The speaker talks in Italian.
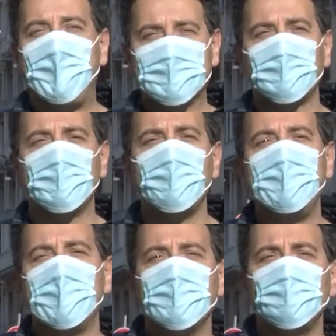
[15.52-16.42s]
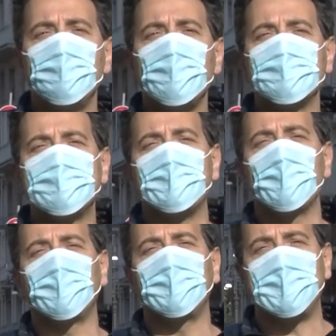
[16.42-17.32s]
Pasqua 2021
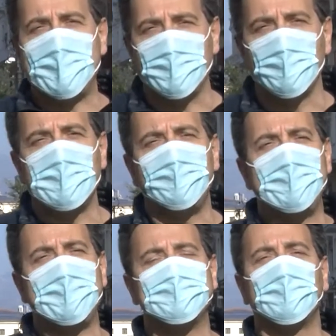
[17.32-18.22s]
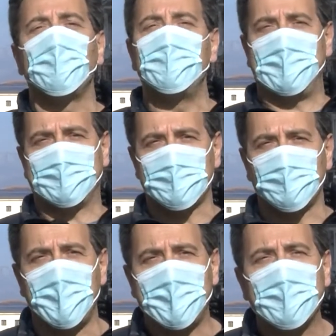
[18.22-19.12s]
stiamo chiedendo agli avellinesi come la
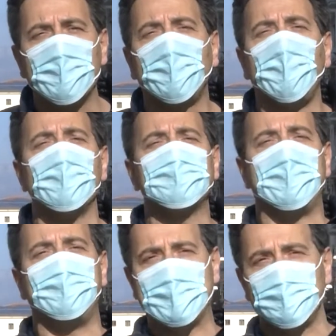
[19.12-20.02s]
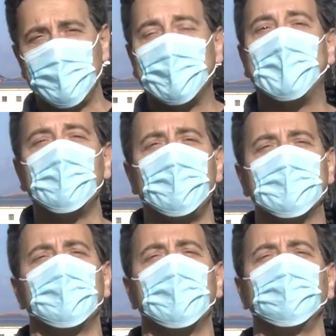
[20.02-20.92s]
trascorreranno, cosa mangeranno,
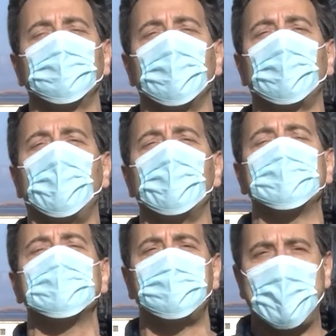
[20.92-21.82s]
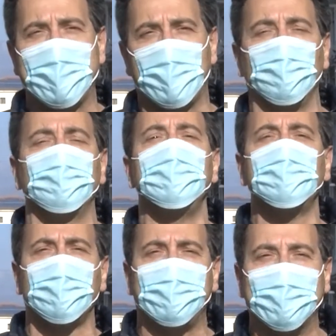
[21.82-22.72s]
ma soprattutto cosa sperano
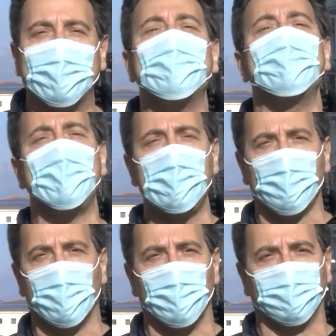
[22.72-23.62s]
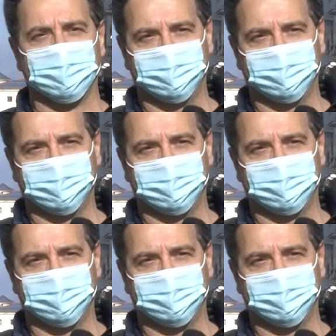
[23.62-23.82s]
di trovare nell'uovo.